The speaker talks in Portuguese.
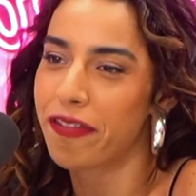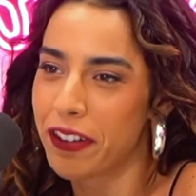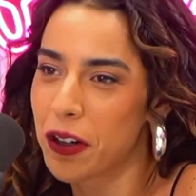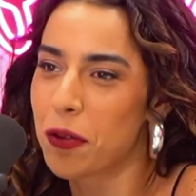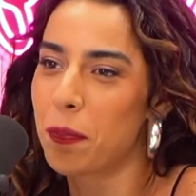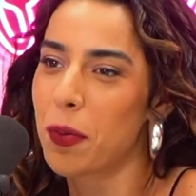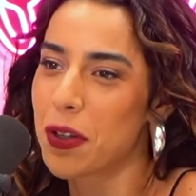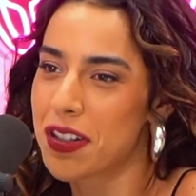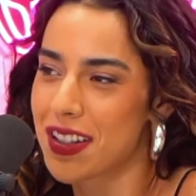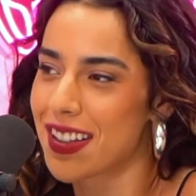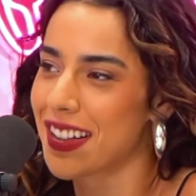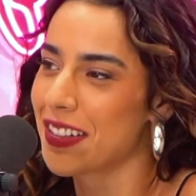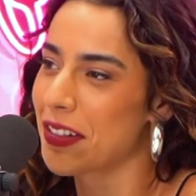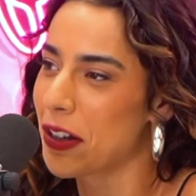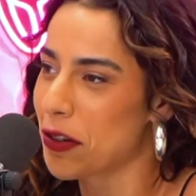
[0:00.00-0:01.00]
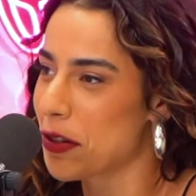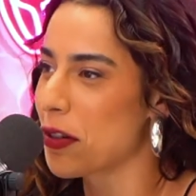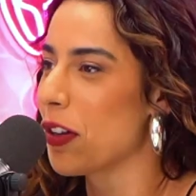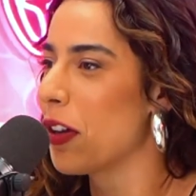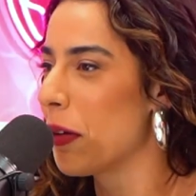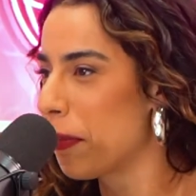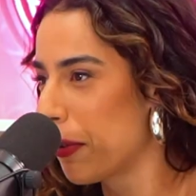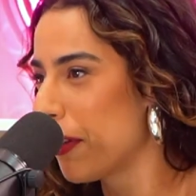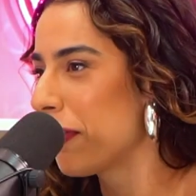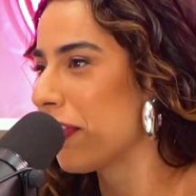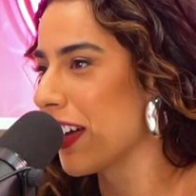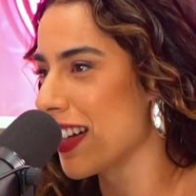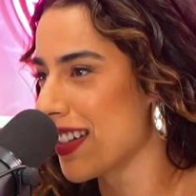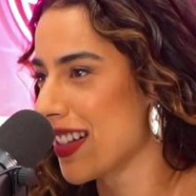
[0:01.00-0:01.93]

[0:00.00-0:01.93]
fico postando que eu sou low profile.